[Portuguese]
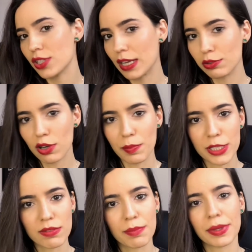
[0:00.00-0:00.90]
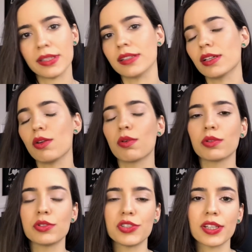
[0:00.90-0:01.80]
naturalmente vai perdendo ao
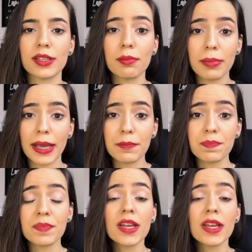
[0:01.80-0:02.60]
longo do dia também,